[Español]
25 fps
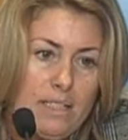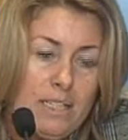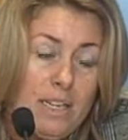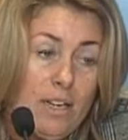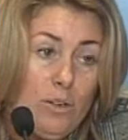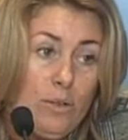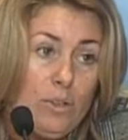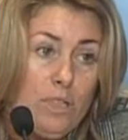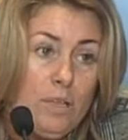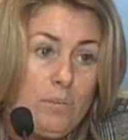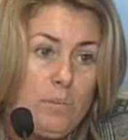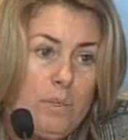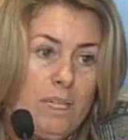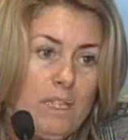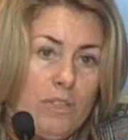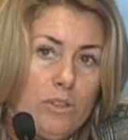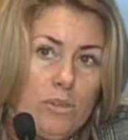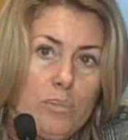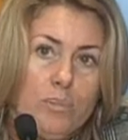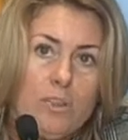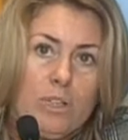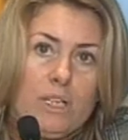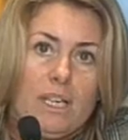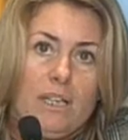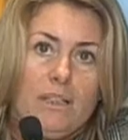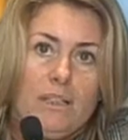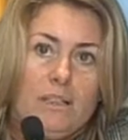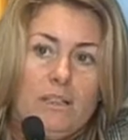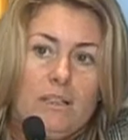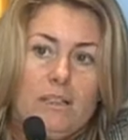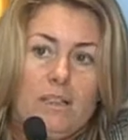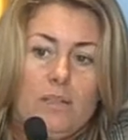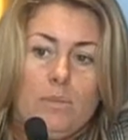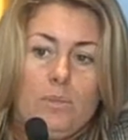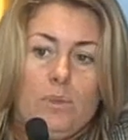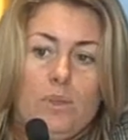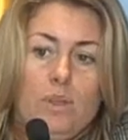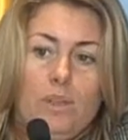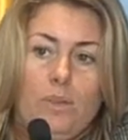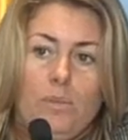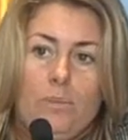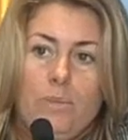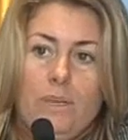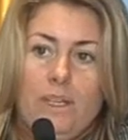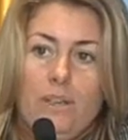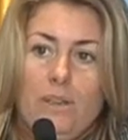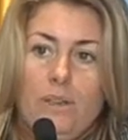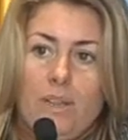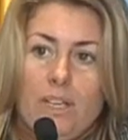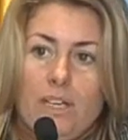el salón de plenos porque allí tenemos los
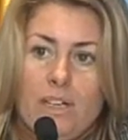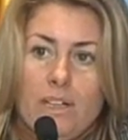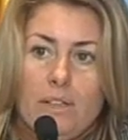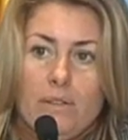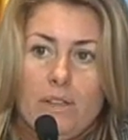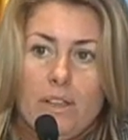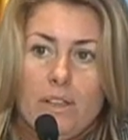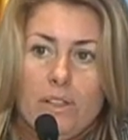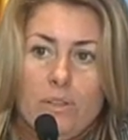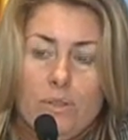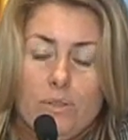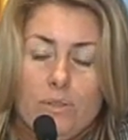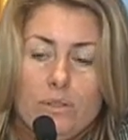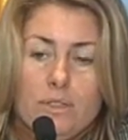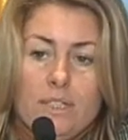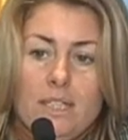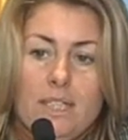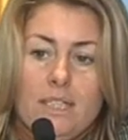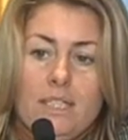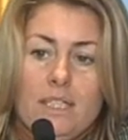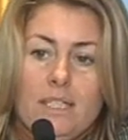medios de grabación,